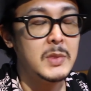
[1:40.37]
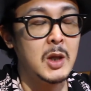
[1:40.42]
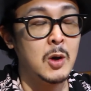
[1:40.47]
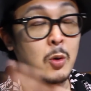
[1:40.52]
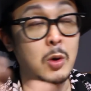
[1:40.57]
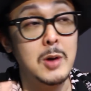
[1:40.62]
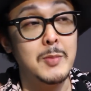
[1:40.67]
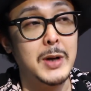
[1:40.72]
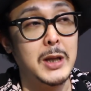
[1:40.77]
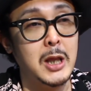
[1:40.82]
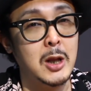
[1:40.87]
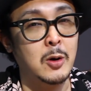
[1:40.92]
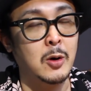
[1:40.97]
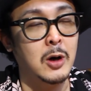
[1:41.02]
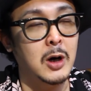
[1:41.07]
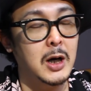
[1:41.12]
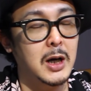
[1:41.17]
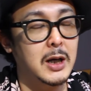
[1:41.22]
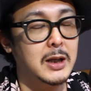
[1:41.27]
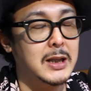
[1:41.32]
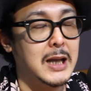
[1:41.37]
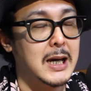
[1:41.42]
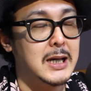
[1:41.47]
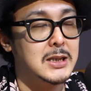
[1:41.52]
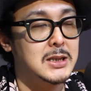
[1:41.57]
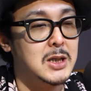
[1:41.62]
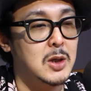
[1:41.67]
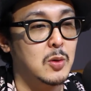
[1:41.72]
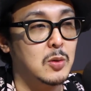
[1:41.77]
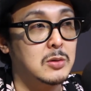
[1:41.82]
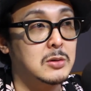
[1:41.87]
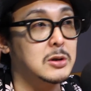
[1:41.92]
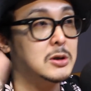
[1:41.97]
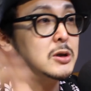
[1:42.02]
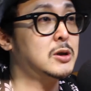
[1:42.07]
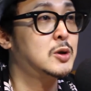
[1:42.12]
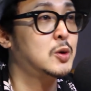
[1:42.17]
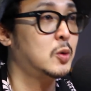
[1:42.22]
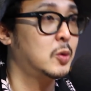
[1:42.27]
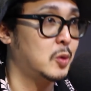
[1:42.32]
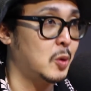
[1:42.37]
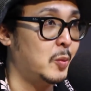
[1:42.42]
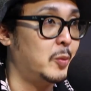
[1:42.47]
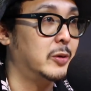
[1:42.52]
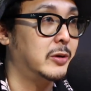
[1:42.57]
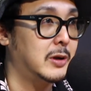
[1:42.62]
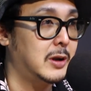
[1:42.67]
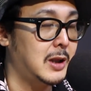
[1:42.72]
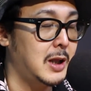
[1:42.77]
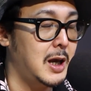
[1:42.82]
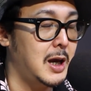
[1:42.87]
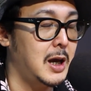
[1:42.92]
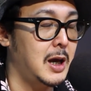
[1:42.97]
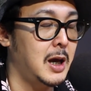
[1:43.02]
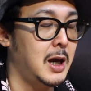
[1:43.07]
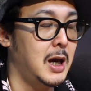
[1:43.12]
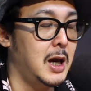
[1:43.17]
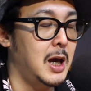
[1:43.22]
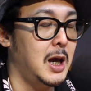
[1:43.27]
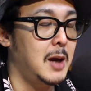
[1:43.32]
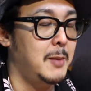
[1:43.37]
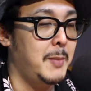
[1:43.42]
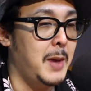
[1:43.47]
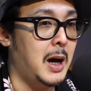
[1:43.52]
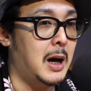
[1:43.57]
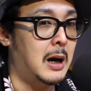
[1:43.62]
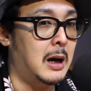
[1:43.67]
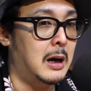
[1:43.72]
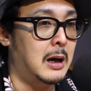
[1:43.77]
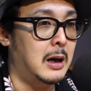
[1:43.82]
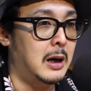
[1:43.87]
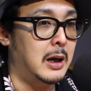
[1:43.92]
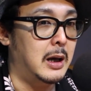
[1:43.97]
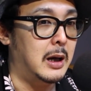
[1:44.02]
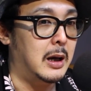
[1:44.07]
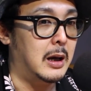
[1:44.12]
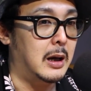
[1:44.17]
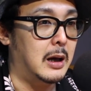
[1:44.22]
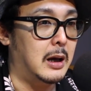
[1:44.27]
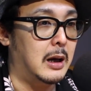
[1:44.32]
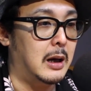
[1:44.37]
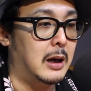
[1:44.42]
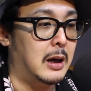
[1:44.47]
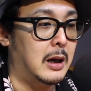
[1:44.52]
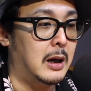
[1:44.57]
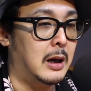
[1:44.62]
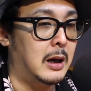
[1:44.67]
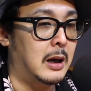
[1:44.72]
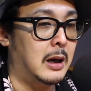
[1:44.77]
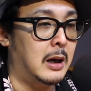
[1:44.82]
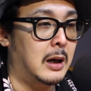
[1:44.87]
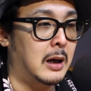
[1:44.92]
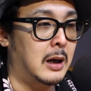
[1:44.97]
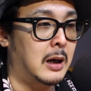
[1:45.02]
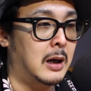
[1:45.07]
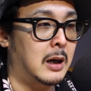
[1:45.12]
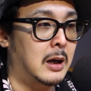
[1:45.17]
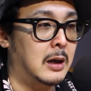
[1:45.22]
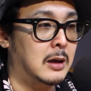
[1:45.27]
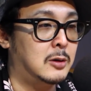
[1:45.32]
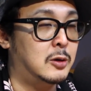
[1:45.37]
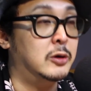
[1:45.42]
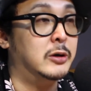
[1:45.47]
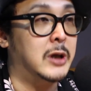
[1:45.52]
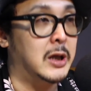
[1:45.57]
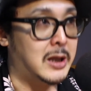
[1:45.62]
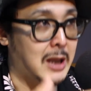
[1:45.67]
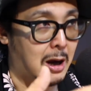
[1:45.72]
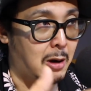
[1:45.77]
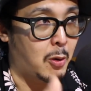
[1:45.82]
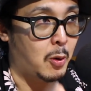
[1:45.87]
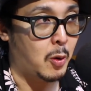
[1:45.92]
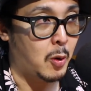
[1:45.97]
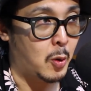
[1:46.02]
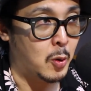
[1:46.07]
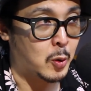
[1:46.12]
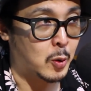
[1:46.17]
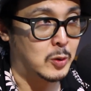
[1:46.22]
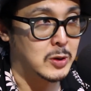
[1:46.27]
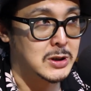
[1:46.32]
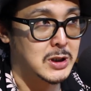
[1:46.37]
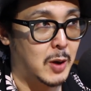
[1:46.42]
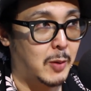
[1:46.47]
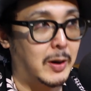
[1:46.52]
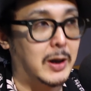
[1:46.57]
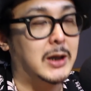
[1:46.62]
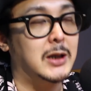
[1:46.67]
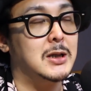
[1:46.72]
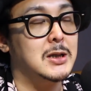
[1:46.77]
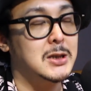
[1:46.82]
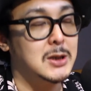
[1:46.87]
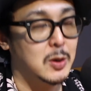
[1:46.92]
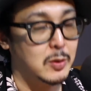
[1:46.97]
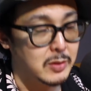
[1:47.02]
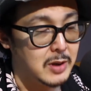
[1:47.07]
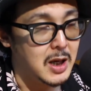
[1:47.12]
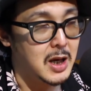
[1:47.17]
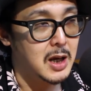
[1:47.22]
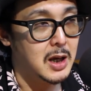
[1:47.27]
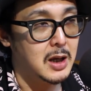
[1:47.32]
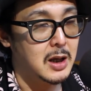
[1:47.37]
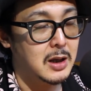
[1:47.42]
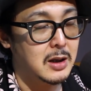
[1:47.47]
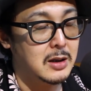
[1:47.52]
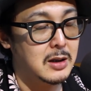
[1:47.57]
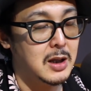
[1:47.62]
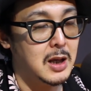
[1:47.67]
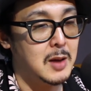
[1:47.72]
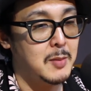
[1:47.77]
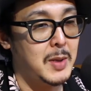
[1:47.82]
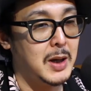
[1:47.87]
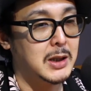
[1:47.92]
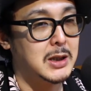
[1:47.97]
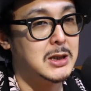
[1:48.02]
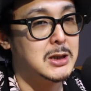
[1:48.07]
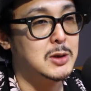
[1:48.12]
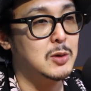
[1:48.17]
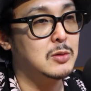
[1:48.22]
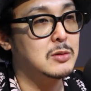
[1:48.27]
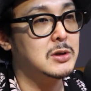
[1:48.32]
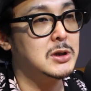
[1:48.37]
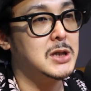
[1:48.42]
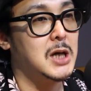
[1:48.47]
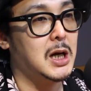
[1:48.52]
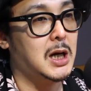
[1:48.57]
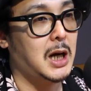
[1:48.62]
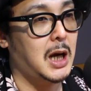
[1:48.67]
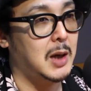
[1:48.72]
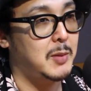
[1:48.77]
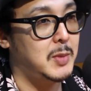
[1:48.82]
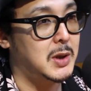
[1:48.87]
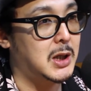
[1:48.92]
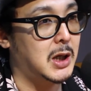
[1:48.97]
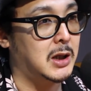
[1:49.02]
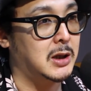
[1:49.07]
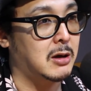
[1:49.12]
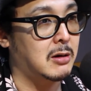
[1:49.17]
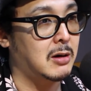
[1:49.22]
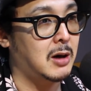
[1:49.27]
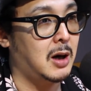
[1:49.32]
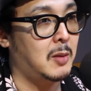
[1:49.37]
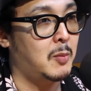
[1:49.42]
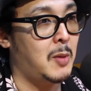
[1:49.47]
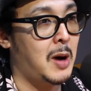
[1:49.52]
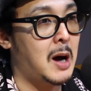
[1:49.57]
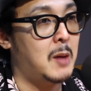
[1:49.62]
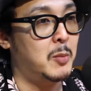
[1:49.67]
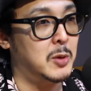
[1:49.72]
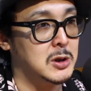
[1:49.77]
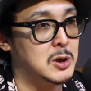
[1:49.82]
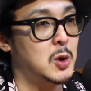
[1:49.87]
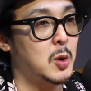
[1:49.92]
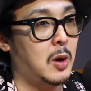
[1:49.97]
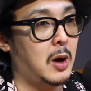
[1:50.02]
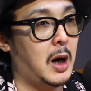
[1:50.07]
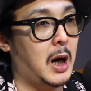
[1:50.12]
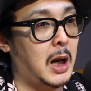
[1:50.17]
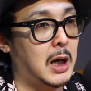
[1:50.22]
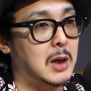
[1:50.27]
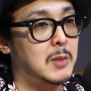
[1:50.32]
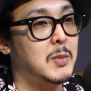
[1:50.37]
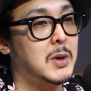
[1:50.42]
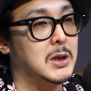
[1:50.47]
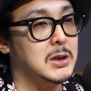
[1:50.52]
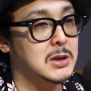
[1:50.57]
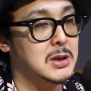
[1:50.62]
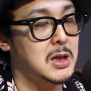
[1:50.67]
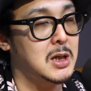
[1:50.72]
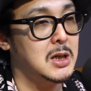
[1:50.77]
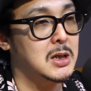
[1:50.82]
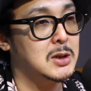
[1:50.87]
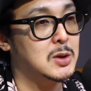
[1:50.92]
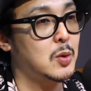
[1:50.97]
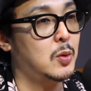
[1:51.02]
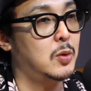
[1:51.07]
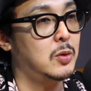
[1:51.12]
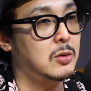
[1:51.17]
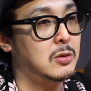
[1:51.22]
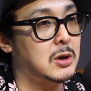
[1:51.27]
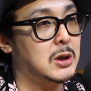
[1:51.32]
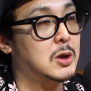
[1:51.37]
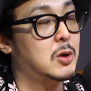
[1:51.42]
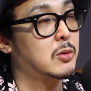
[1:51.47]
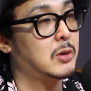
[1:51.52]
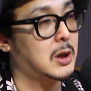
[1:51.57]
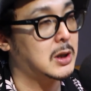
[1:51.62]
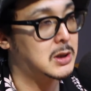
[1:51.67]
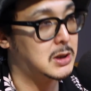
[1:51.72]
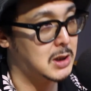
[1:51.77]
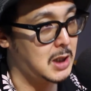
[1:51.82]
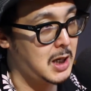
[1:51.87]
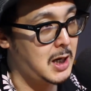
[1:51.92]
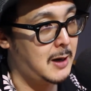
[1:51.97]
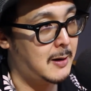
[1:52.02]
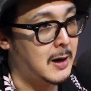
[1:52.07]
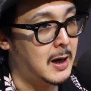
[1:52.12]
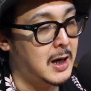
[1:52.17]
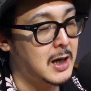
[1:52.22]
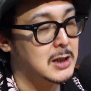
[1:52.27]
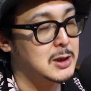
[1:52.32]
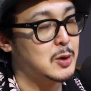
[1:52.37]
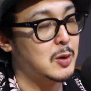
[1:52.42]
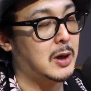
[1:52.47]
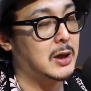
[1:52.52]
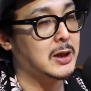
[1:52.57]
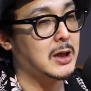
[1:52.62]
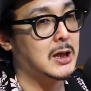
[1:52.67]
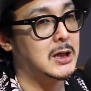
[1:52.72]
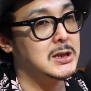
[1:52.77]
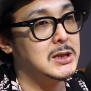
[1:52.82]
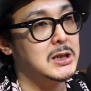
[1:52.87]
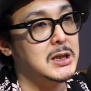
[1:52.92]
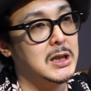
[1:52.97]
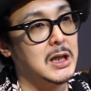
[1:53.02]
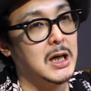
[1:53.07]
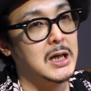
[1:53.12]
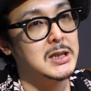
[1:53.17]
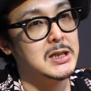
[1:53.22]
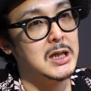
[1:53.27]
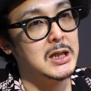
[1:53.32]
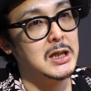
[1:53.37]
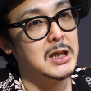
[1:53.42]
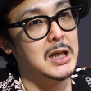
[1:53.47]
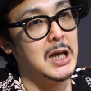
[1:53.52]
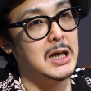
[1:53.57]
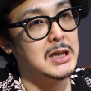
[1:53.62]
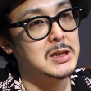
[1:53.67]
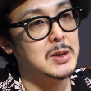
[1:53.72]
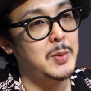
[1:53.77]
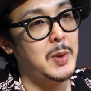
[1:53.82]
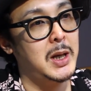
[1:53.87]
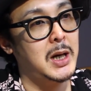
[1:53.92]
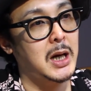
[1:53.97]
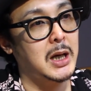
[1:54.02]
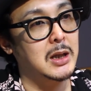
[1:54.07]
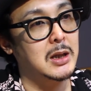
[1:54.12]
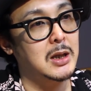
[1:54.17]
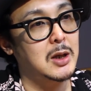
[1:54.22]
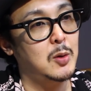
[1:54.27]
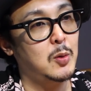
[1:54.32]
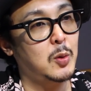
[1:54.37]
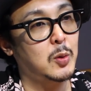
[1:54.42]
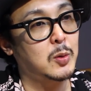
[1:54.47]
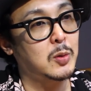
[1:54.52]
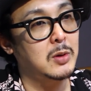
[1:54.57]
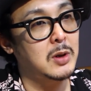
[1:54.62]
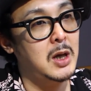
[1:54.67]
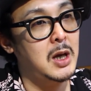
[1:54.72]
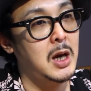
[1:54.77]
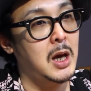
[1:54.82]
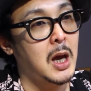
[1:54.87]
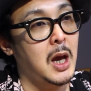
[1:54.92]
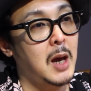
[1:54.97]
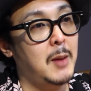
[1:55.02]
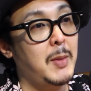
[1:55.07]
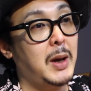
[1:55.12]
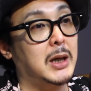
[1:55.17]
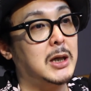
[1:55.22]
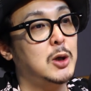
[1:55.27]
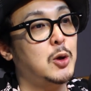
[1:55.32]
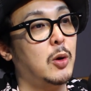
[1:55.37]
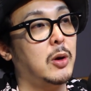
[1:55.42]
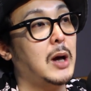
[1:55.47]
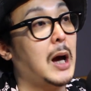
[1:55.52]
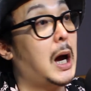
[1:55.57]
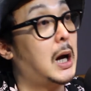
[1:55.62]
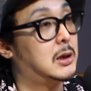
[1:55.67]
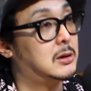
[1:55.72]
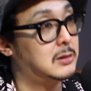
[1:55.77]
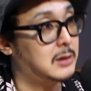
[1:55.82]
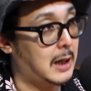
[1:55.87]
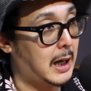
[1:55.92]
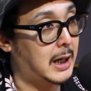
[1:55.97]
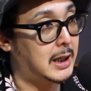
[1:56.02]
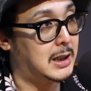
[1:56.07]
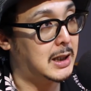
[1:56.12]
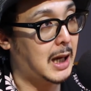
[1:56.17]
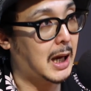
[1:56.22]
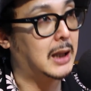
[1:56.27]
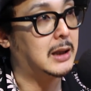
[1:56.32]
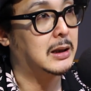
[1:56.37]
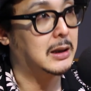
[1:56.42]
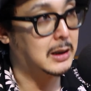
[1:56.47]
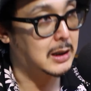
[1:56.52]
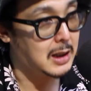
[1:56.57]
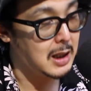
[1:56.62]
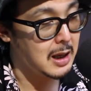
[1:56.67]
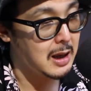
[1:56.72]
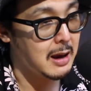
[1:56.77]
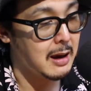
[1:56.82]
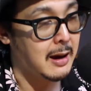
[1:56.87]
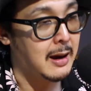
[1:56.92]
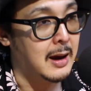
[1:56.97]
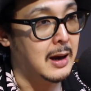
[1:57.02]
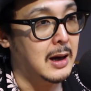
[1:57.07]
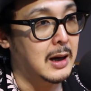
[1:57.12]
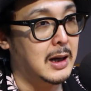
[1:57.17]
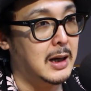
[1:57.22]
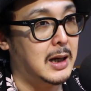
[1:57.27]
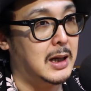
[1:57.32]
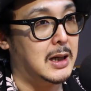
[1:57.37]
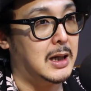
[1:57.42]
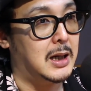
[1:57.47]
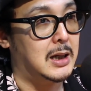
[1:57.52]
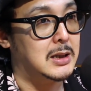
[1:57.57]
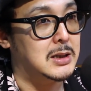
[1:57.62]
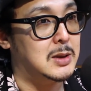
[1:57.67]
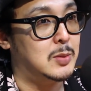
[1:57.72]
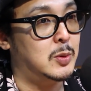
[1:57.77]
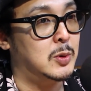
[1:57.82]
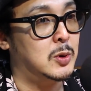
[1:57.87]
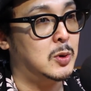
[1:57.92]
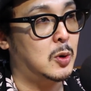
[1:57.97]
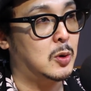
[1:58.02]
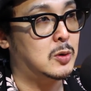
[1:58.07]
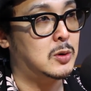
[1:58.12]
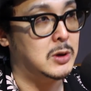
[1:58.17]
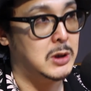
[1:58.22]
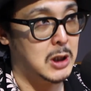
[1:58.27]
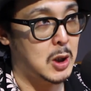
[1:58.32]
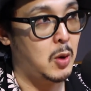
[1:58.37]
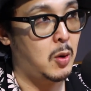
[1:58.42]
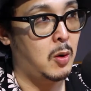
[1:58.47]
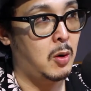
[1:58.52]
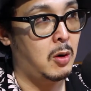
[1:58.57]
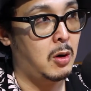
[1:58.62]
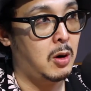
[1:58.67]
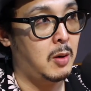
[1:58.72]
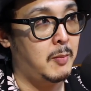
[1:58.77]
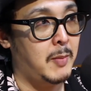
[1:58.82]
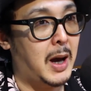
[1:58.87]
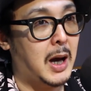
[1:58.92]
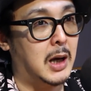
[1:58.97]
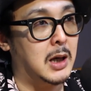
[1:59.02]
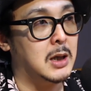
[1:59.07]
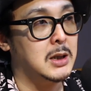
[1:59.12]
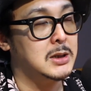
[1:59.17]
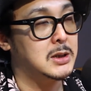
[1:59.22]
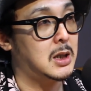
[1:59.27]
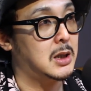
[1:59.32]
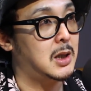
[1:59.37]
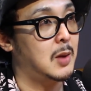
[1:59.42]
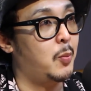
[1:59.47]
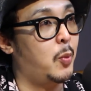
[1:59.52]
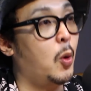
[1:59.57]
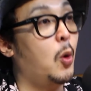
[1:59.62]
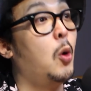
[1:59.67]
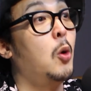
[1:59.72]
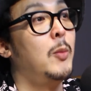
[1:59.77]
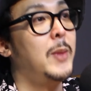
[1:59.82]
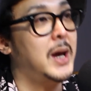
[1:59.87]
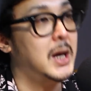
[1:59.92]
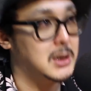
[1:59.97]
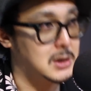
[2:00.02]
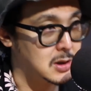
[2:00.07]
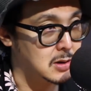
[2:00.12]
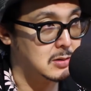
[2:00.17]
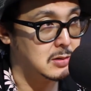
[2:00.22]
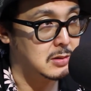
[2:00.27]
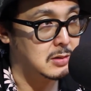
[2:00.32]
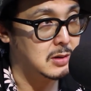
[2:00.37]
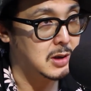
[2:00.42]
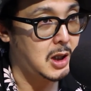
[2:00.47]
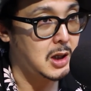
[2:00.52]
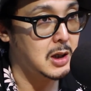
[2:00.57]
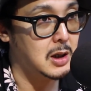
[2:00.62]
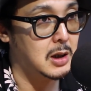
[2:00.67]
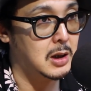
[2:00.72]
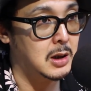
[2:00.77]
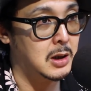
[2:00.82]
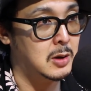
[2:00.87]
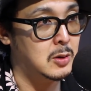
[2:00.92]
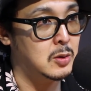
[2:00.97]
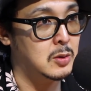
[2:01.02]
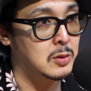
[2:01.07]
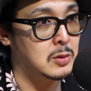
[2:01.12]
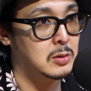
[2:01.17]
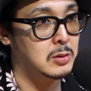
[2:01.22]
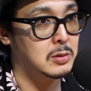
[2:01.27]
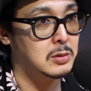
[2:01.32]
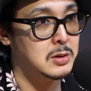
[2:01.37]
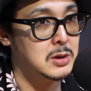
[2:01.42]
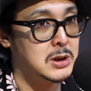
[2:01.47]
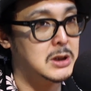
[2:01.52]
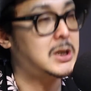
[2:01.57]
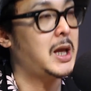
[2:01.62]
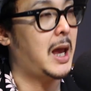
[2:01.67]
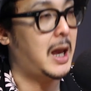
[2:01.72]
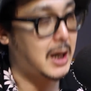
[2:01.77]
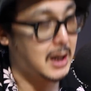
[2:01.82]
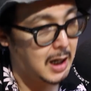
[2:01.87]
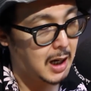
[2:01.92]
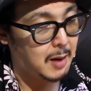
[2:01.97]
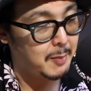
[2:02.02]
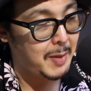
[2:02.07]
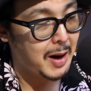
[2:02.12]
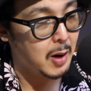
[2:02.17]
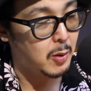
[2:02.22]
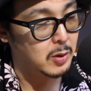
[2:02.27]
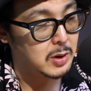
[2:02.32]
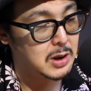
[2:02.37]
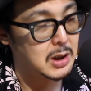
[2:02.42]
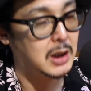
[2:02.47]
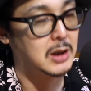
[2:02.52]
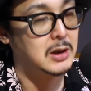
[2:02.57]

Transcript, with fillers: これまでの体制を崩そうと思って、うん、まあ、えー、クーデターを起こしたわけですよね。はい、で、まあ、貴族社会みたいなのが、まあ、もちろんありまして、うん、そういう人たちが、その新しい体制に馴染めないっていうことで、まあ、ひどい迫害にあって、えー、自分の国をまあ、捨てて亡命するっていう事態が、まあ、起きた